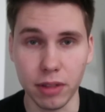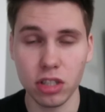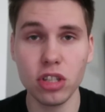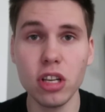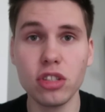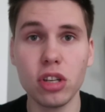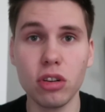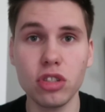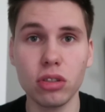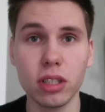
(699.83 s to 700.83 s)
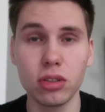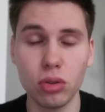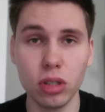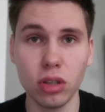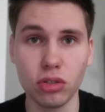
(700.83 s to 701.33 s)
Także jeśli chodzi o ten
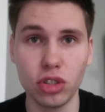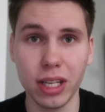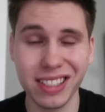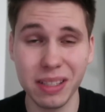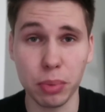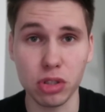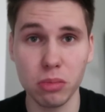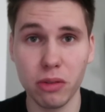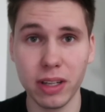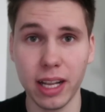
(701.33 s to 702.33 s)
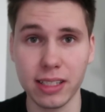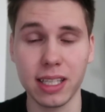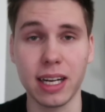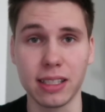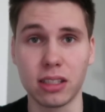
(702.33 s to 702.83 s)
drugi odcinek z podsumowania
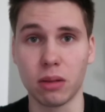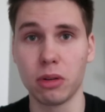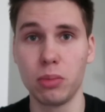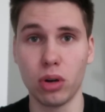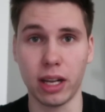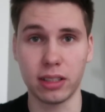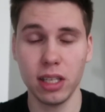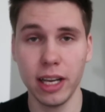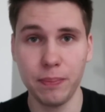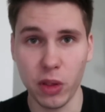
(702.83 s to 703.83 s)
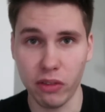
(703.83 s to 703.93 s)
Ekstraklasy, to by było na tyle.